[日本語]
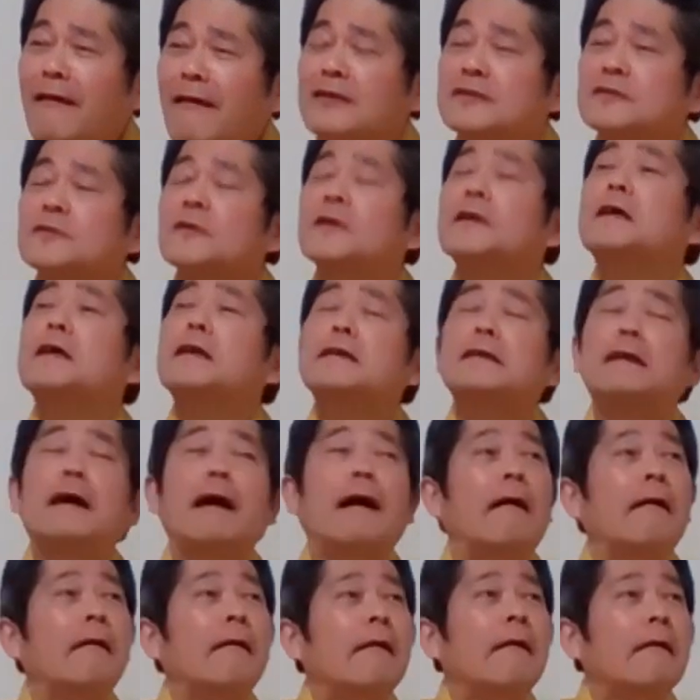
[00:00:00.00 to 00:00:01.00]
あ、それから
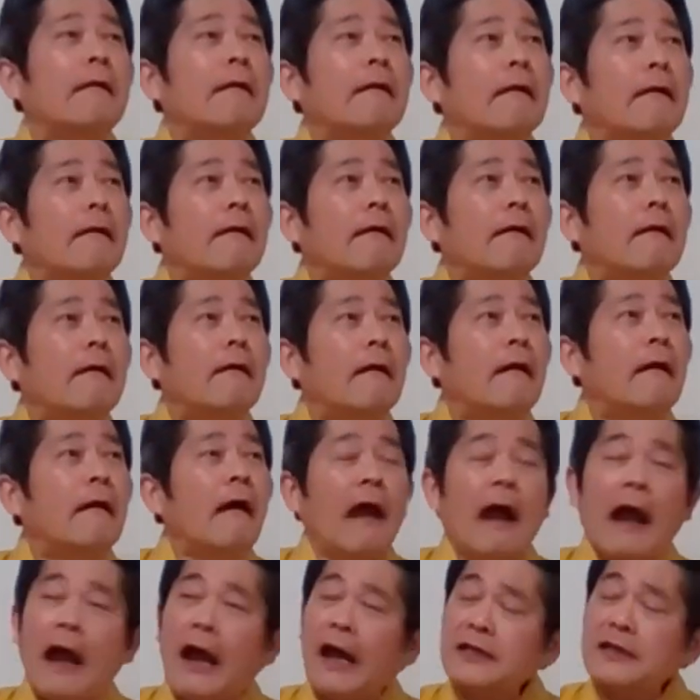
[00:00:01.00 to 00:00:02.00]
な、う
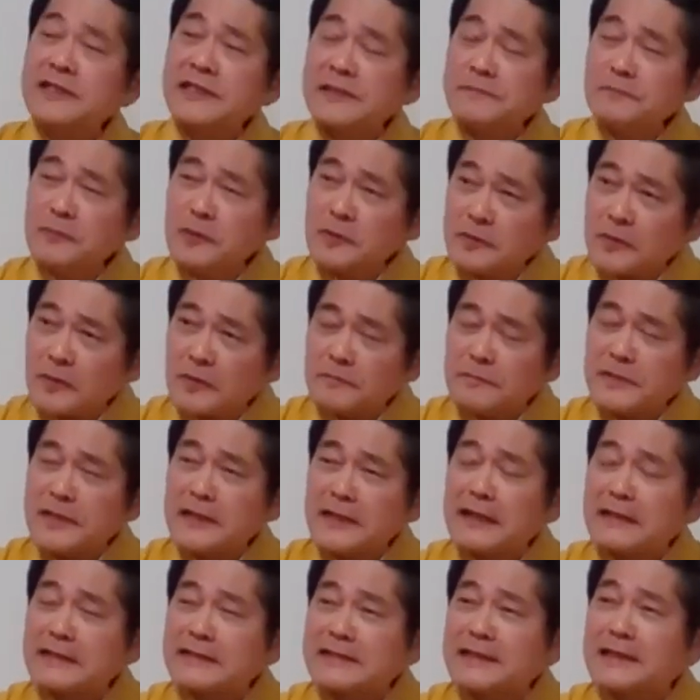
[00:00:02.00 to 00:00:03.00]
ん。足元を見
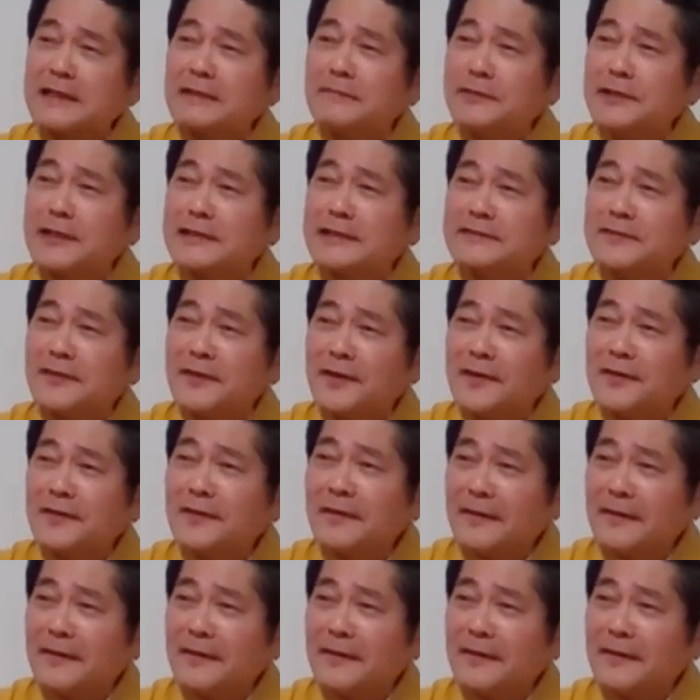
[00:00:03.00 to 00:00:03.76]
られちゃダメだぞ。